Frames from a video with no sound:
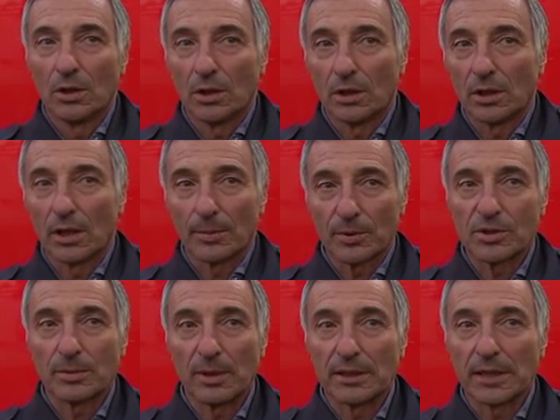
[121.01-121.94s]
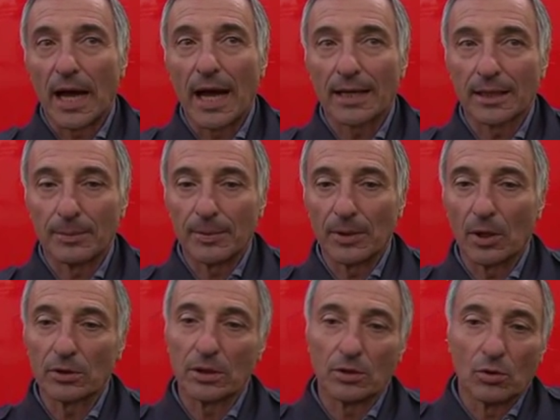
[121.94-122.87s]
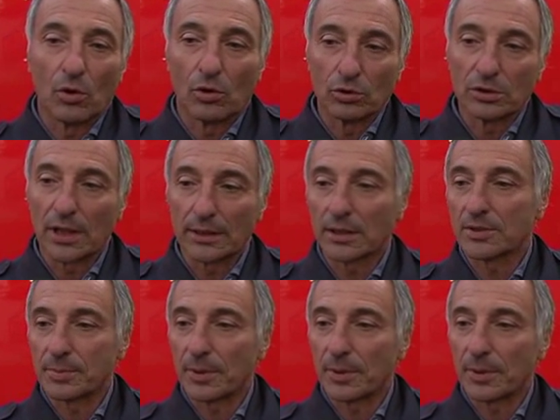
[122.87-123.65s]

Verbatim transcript: eh, la possibilità anche a piloti non con tanta